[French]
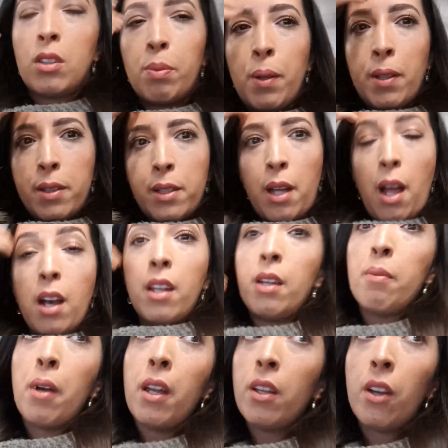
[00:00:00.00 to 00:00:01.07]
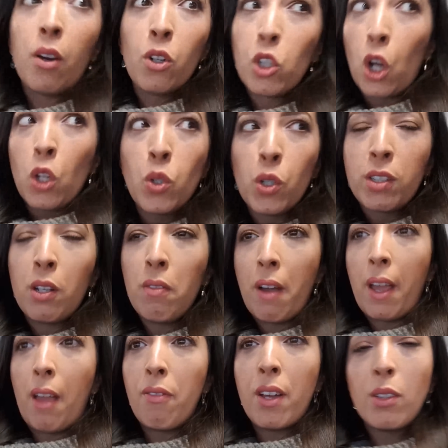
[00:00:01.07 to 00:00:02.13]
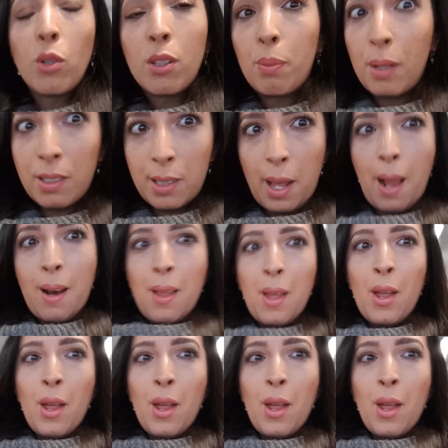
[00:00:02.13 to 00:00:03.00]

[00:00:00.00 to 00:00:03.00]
spécial et d'ailleurs aujourd'hui aussi on va rien faire de spécial.